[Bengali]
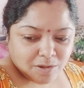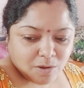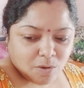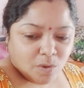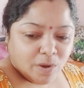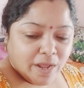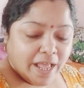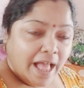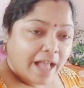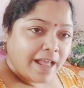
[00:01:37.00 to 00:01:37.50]

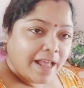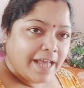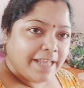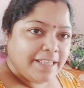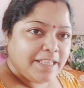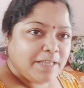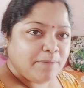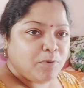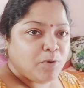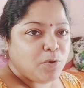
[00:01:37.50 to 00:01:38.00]
ওকে
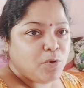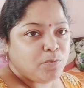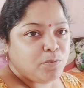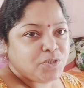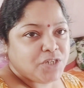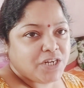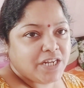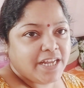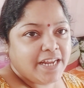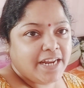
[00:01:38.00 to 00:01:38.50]
আঁকায় দেবো খুব
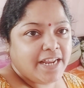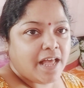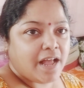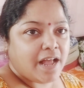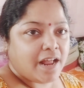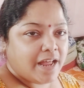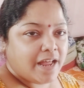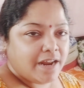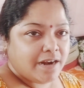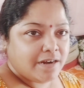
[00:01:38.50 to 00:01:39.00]
শিগগিরই
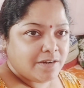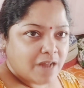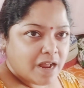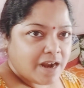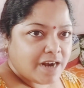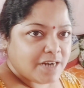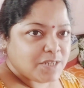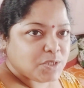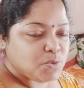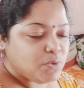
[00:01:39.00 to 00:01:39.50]
আঁকার
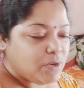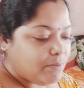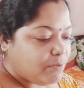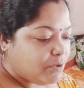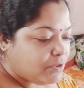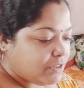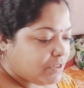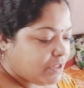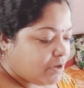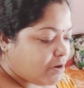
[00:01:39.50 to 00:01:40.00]
আঁকার স্কুলে
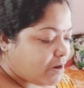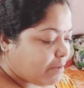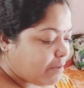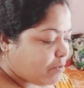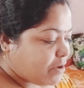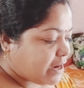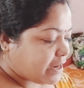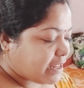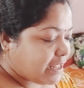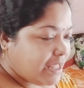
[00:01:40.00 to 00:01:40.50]
ভর্তি
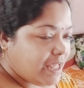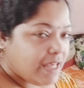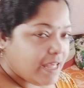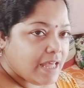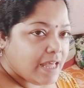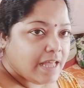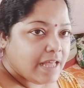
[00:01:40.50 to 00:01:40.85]
করাবো আর কি